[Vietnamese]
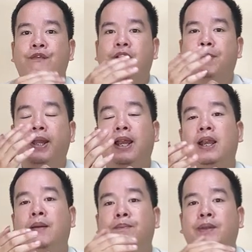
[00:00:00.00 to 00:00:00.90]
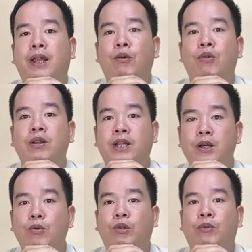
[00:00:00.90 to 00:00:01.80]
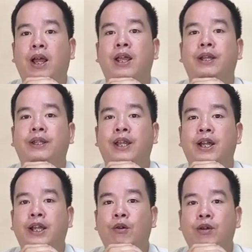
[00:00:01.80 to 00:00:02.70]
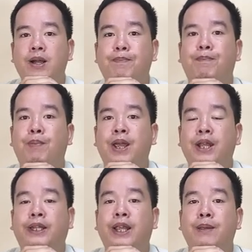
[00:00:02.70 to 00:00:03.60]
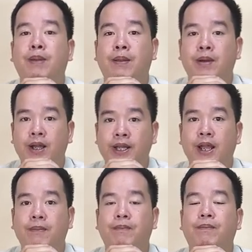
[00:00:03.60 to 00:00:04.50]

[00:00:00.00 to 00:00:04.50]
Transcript: và các bạn hãy làm theo hướng dẫn của tổng đài để đăng ký gói cước PT70 nhé